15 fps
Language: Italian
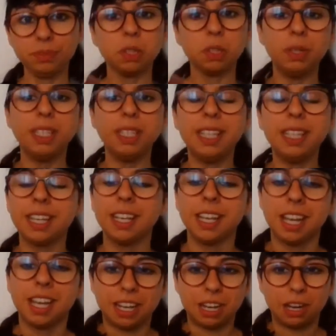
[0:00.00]
Quindi
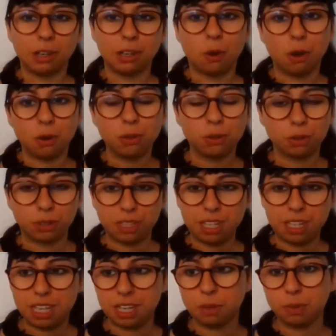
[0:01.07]
nel corso
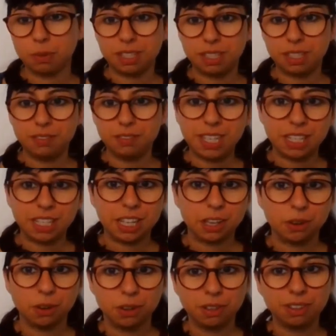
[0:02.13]
di questi
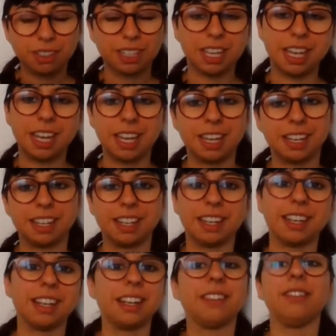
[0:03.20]
video che eh,
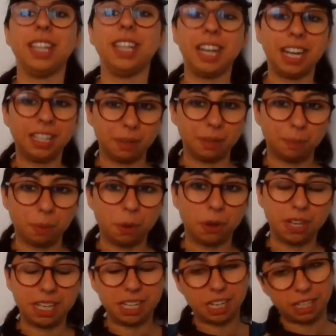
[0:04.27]
vedrete
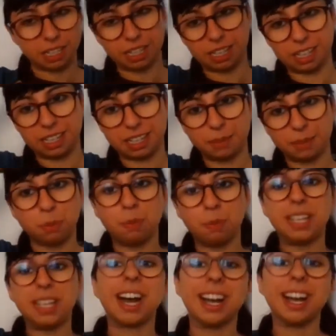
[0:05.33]
poi nel,
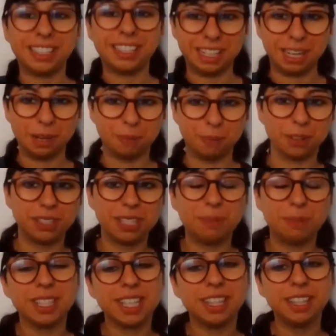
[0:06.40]
pubblicati nelle
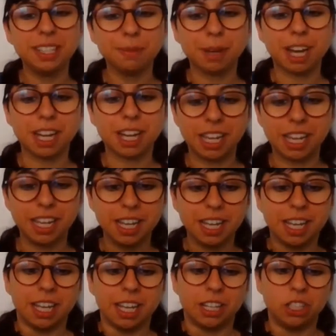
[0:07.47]
prossime settimane
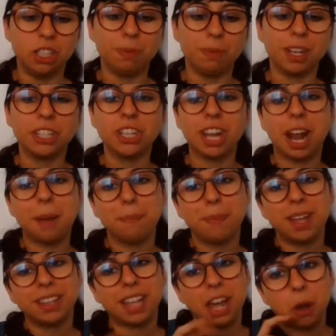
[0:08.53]
ci piacerebbe
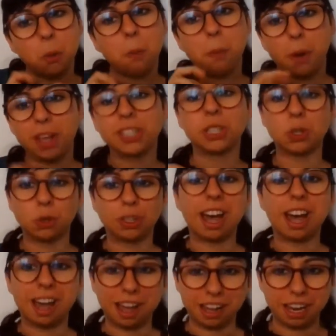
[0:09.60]
andare un po' a
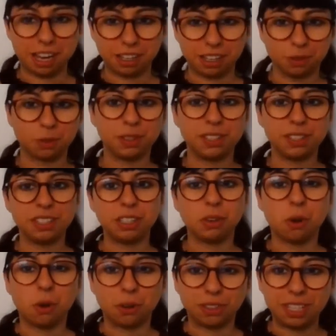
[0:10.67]
snodare questi
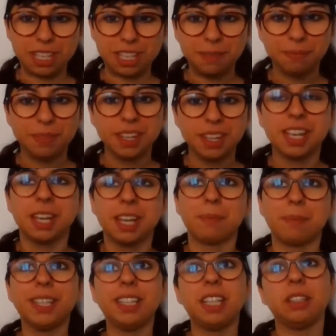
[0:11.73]
nodi,
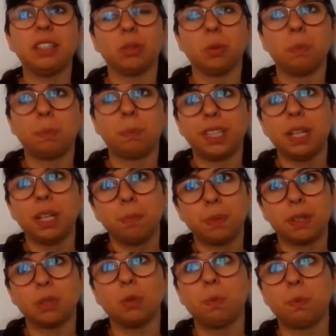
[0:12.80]
partendo un po' dal
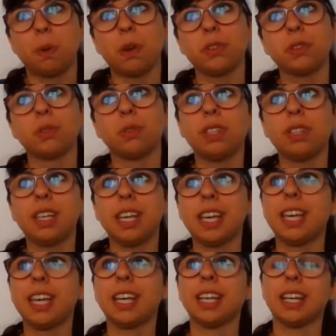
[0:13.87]
presupposto
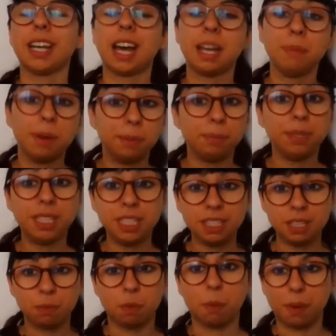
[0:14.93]
che ai bambini
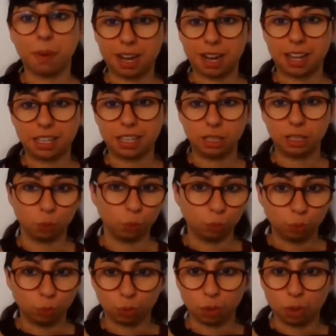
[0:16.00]
si può parlare di
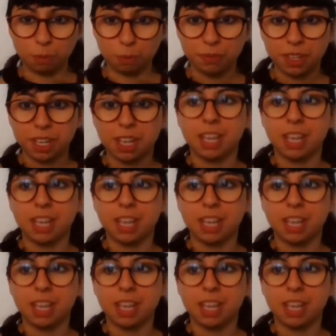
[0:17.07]
tutto.